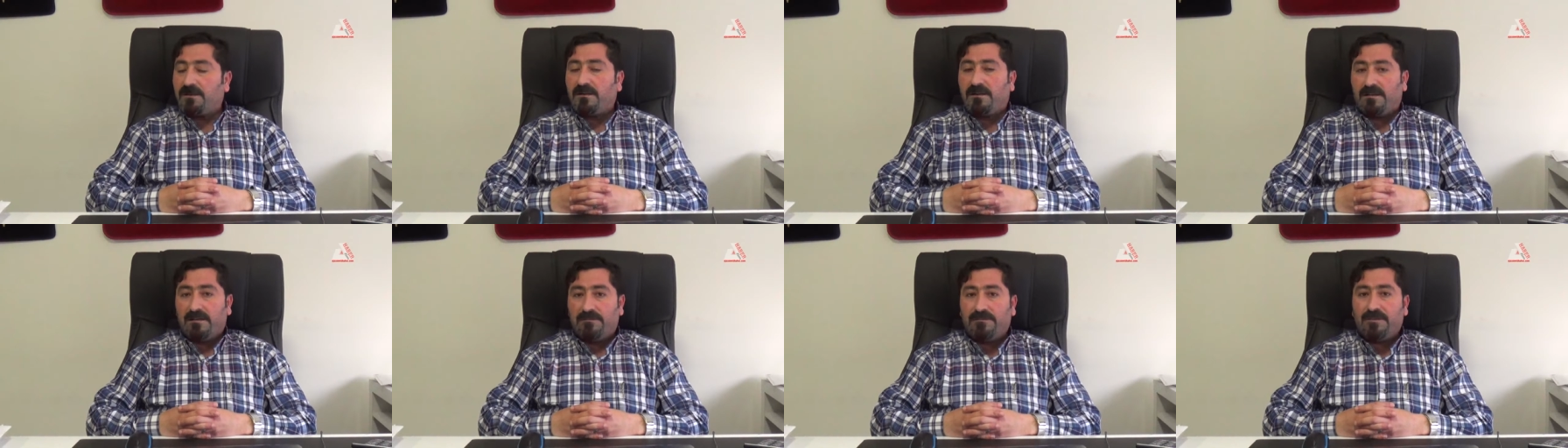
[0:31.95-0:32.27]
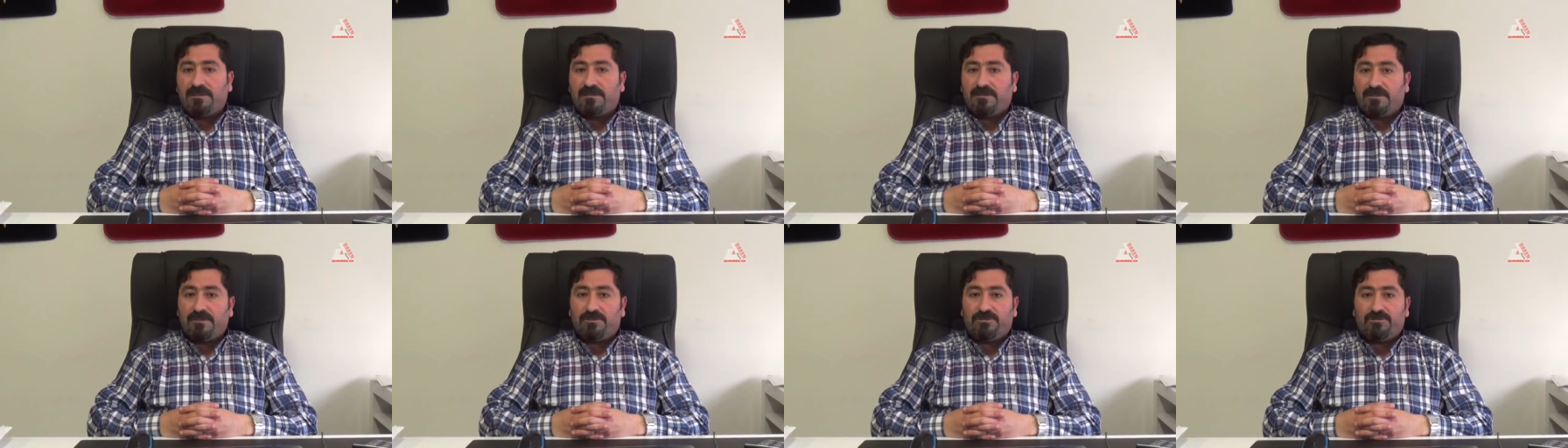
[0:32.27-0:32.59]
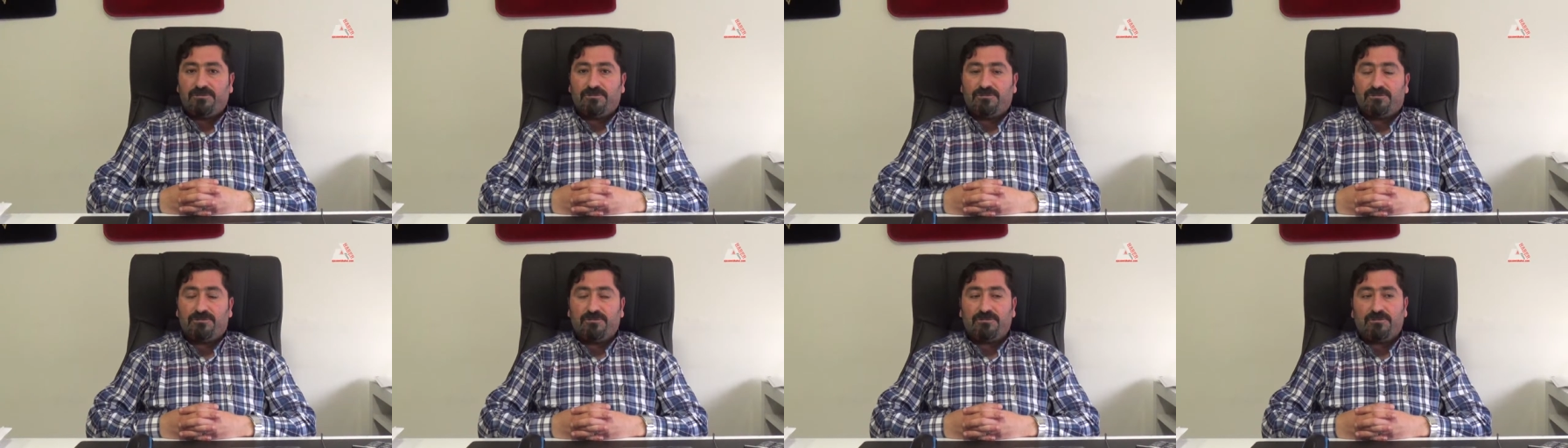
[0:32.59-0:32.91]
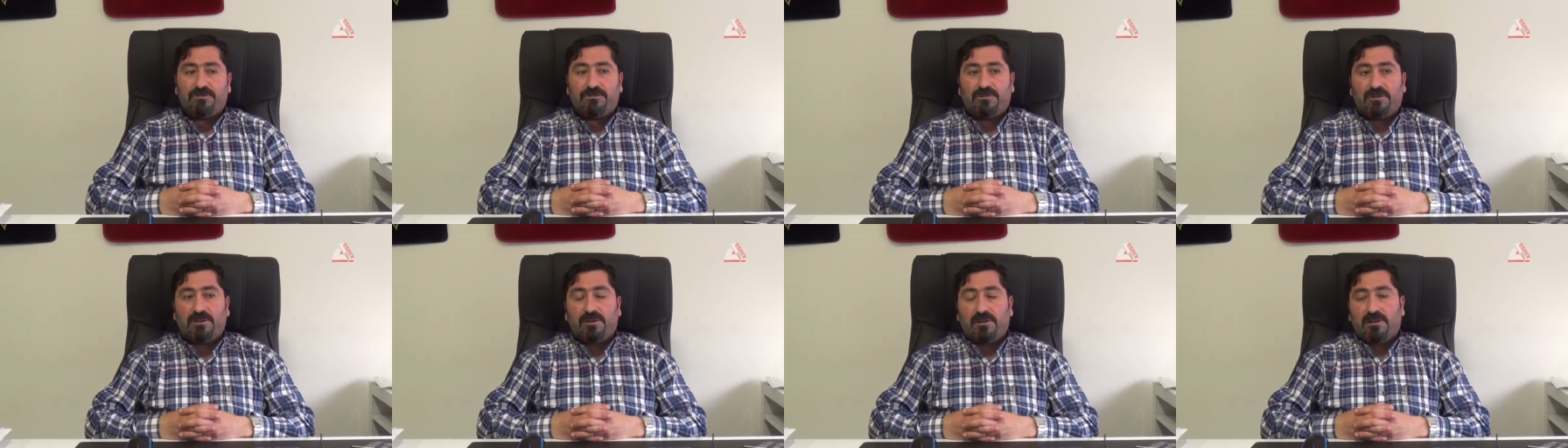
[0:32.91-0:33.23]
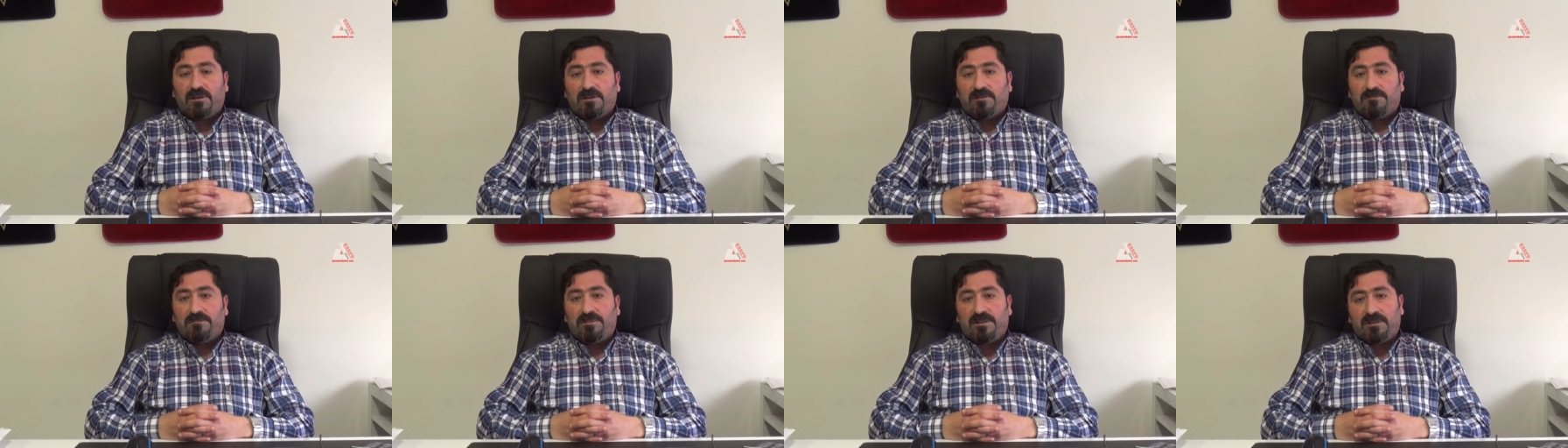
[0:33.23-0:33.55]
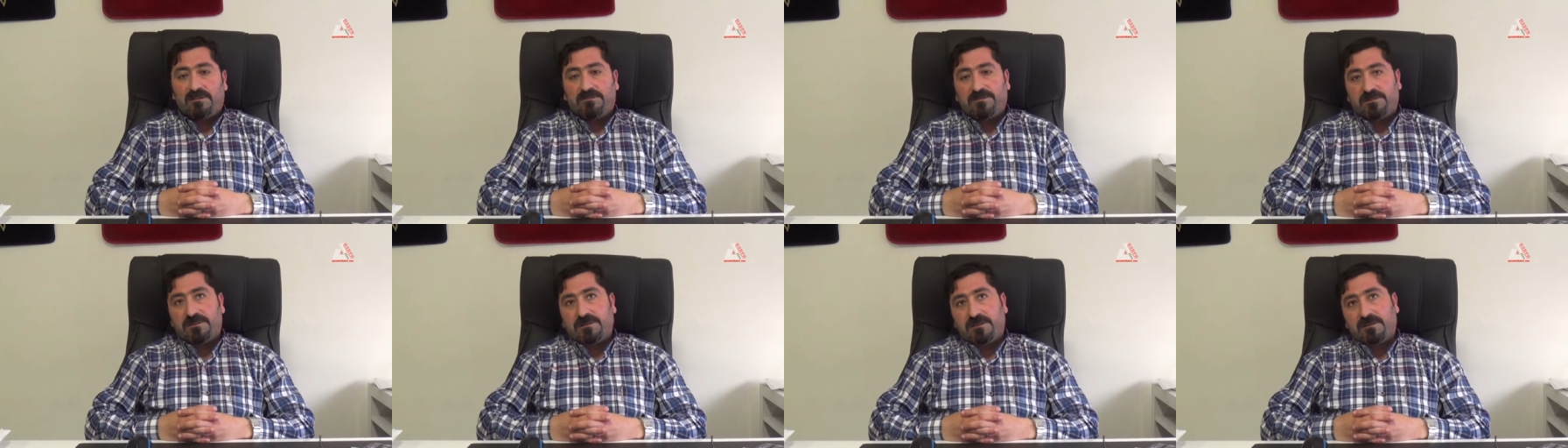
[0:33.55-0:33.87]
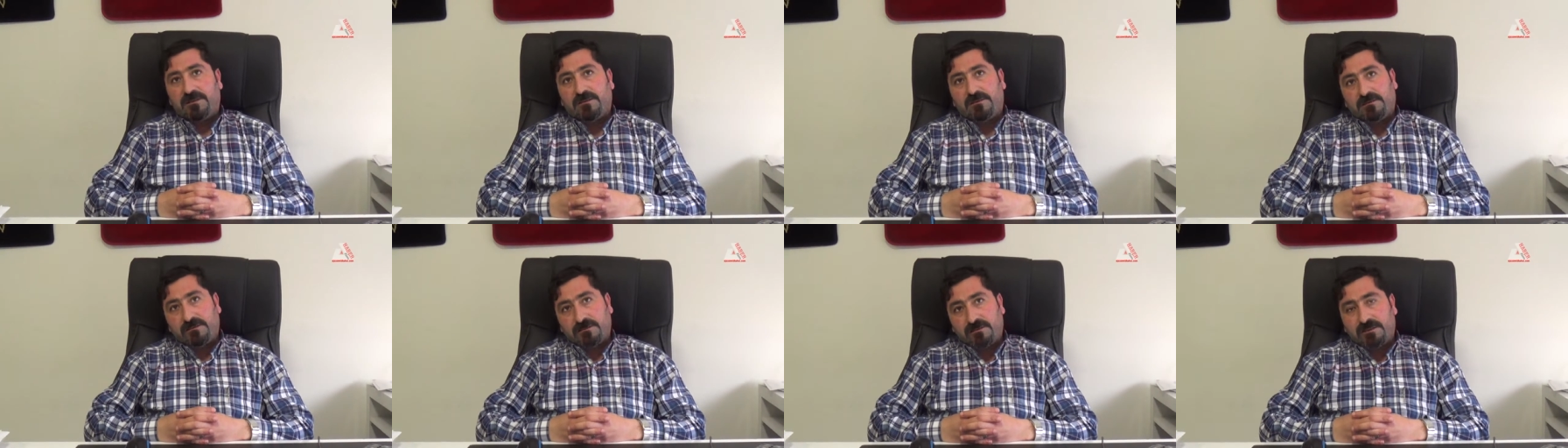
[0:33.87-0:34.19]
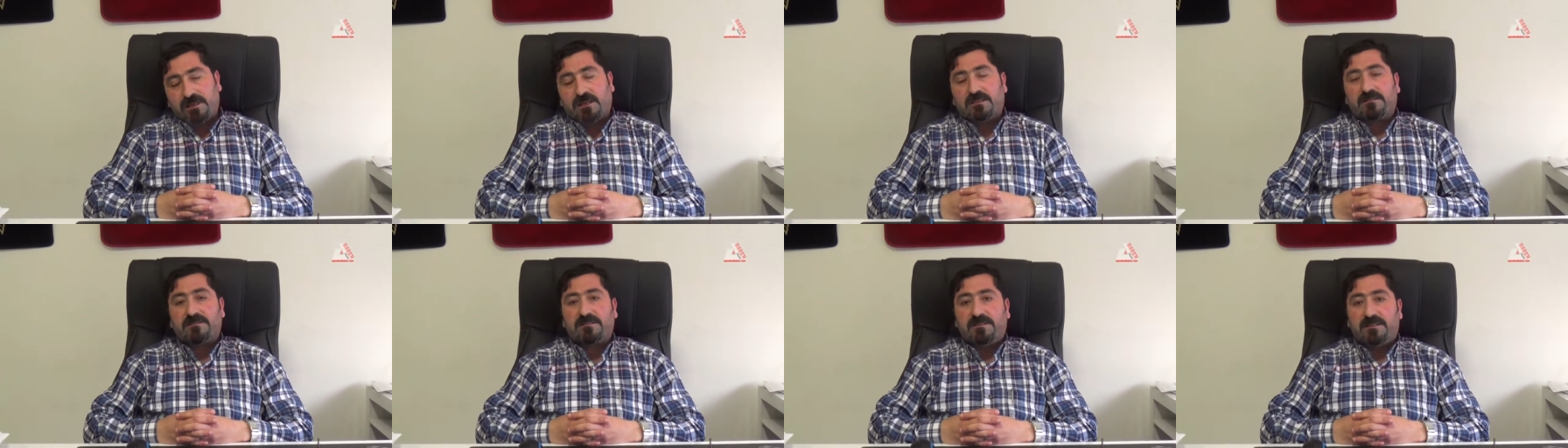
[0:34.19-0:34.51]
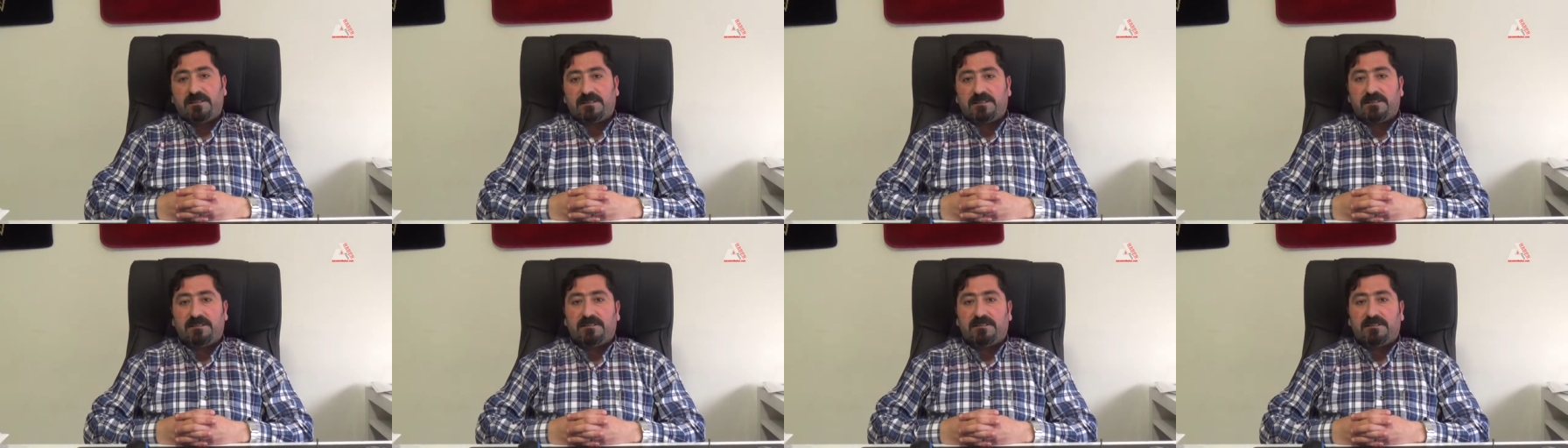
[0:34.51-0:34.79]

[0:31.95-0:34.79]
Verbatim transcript: galibiyet yetiyordu. 1 kendileri